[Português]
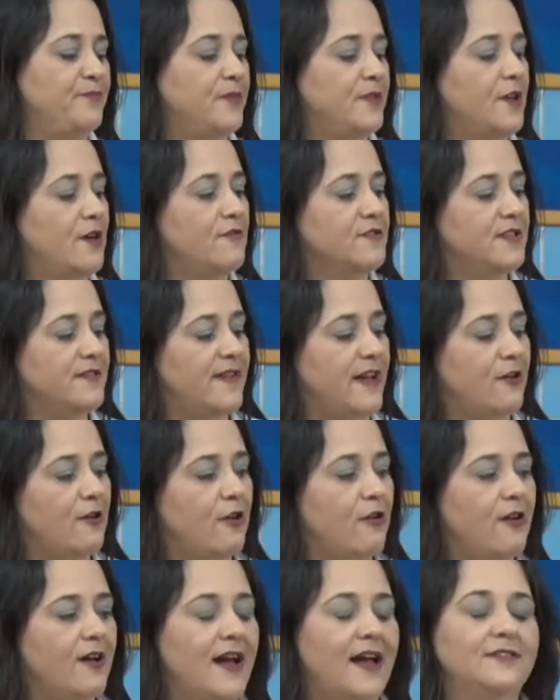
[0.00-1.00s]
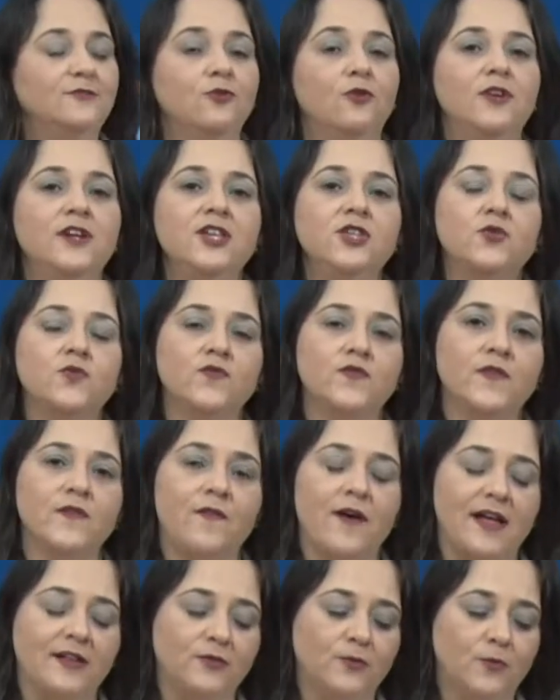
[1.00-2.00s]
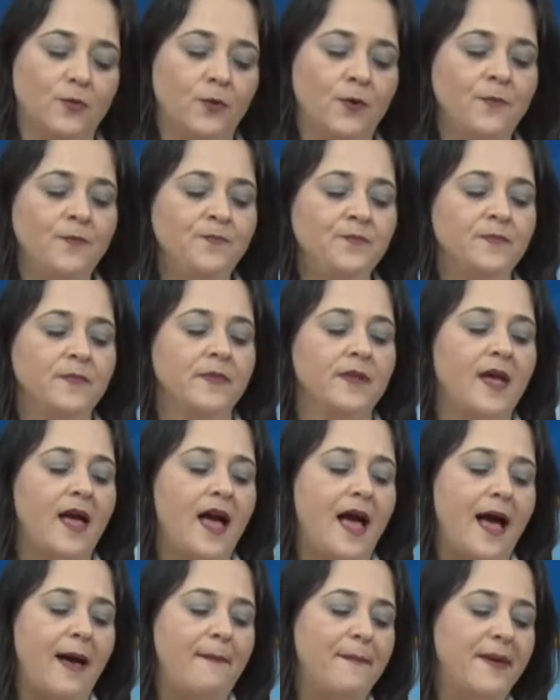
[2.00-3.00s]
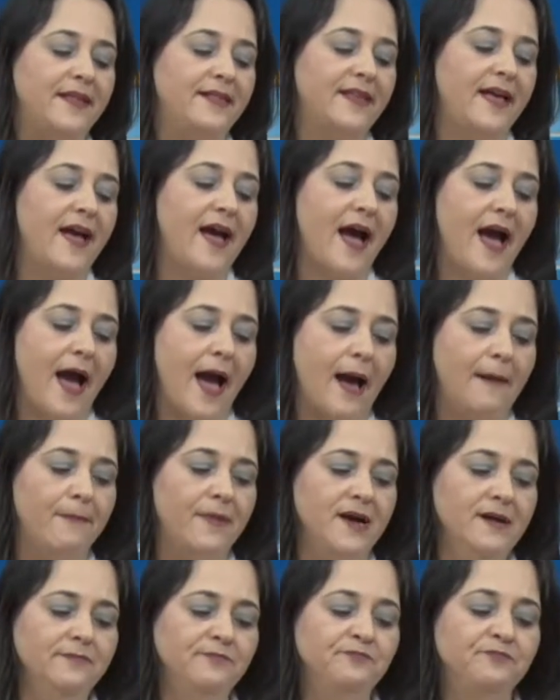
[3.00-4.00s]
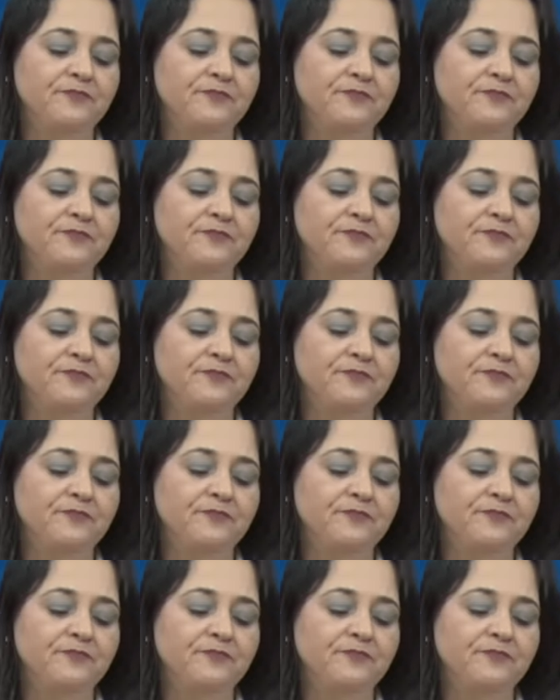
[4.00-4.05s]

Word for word: Então você vai colocar no liquidificador a beterraba,